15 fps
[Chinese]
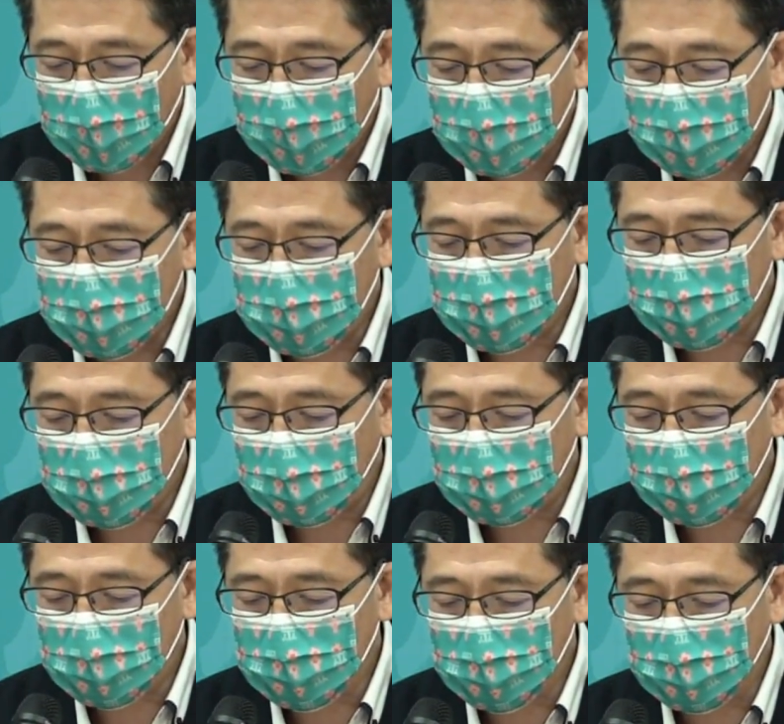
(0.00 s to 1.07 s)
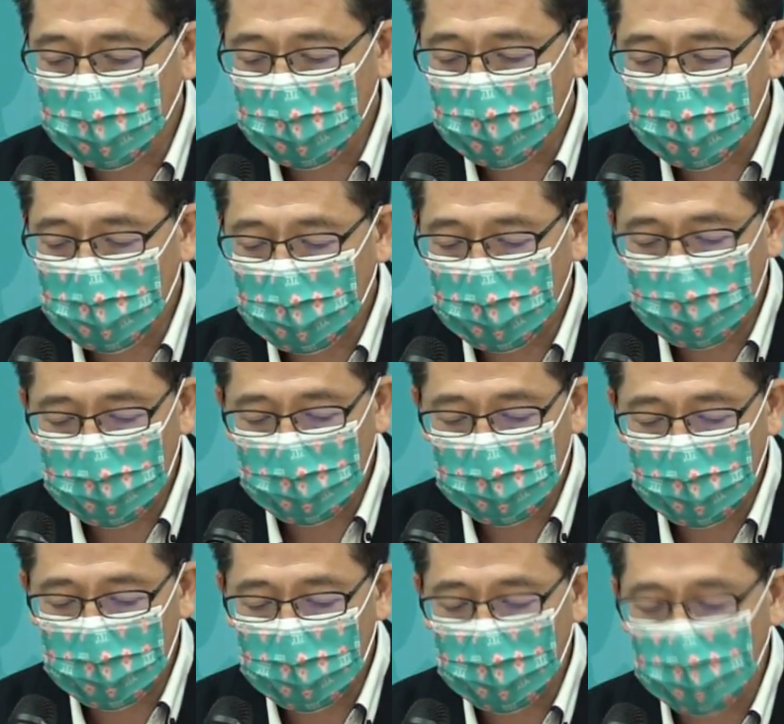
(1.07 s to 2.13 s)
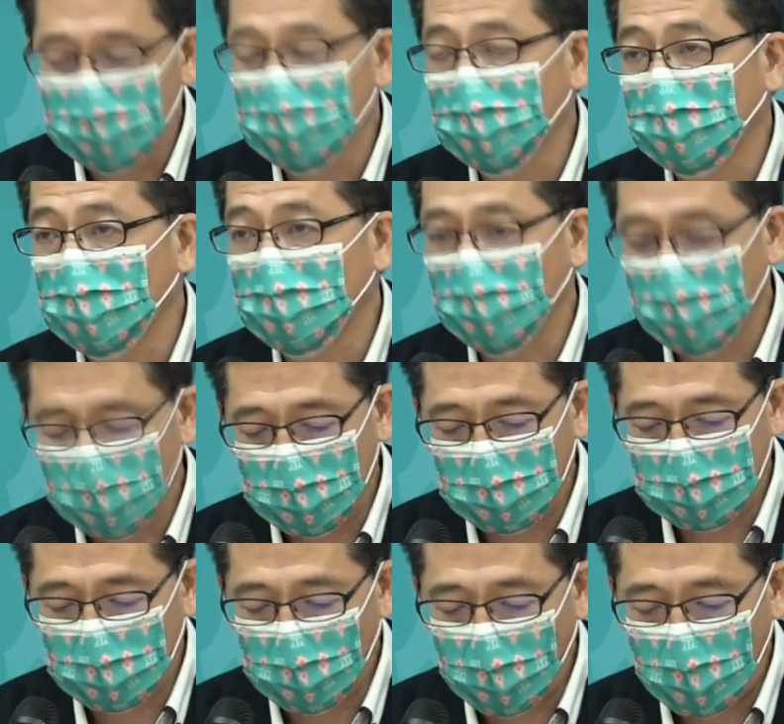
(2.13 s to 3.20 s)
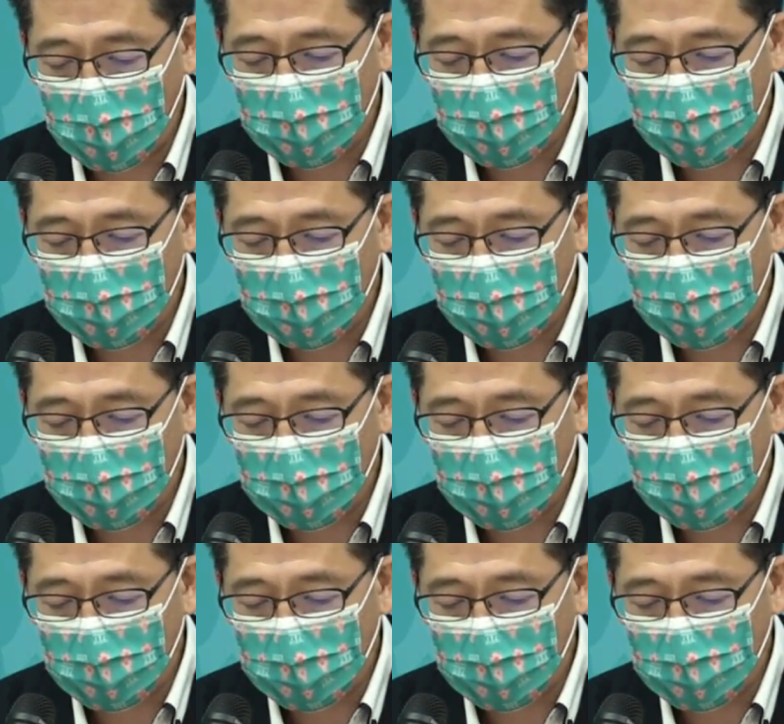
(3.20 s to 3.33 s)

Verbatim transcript: 以及台铁总体检执行成效的报告以外，